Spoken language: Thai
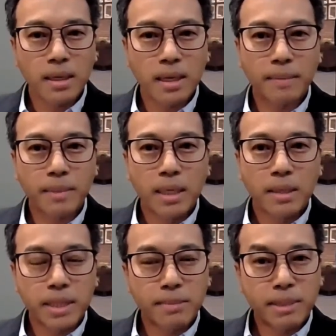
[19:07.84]
นะครับ
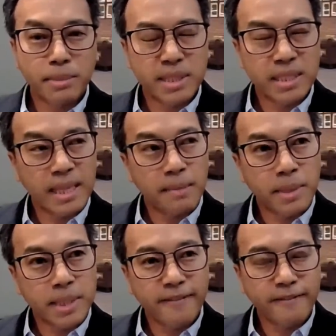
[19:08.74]
ฉะนั้นมันจริงๆ
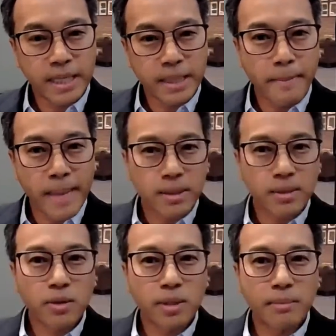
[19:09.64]
มันไม่ใช่
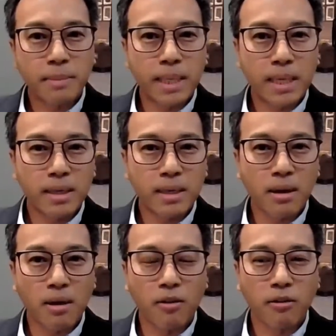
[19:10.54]
fundamental นะมันเป็นเรื่อง
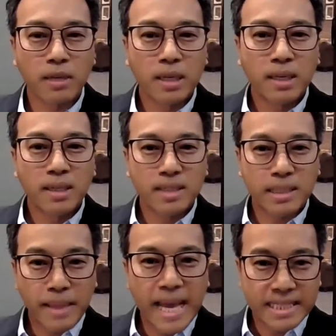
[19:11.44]
ของ
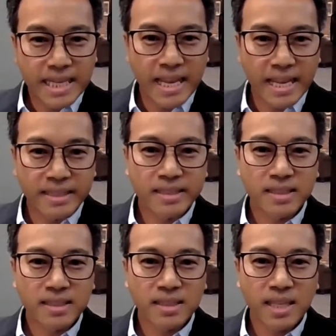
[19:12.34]
supply chain
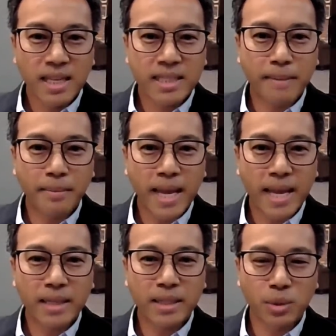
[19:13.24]
ที่ทำ
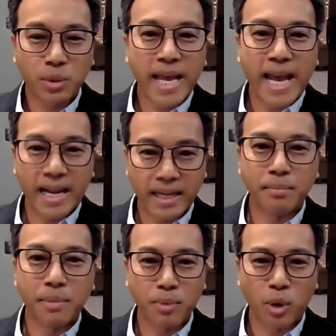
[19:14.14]
ให้ทุกอย่าง
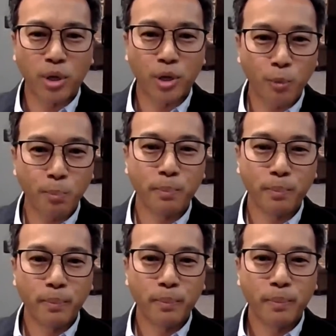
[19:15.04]
เนี่ยมีผลกระทบ
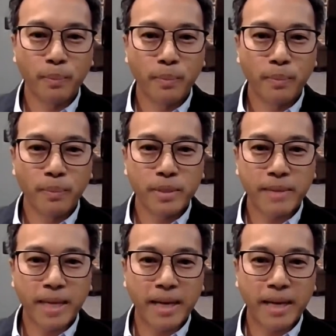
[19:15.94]
ใช่